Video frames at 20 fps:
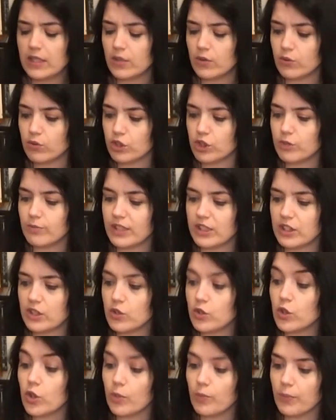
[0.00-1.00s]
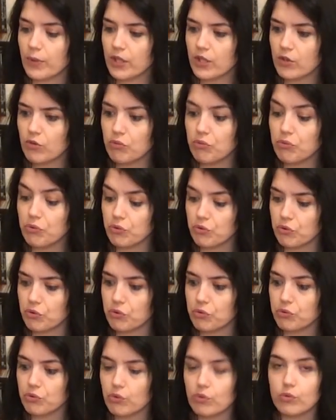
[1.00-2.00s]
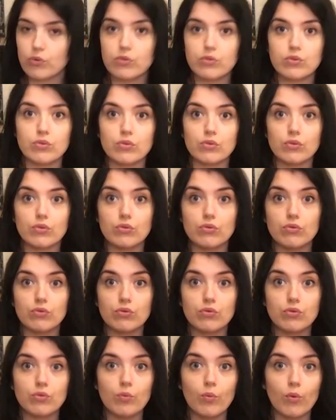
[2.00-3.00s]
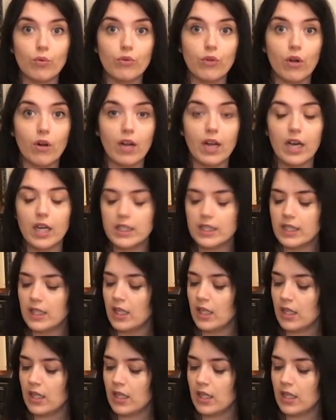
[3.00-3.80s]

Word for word: Donc j'imagine que le prix tourne autour de ce, montant-là.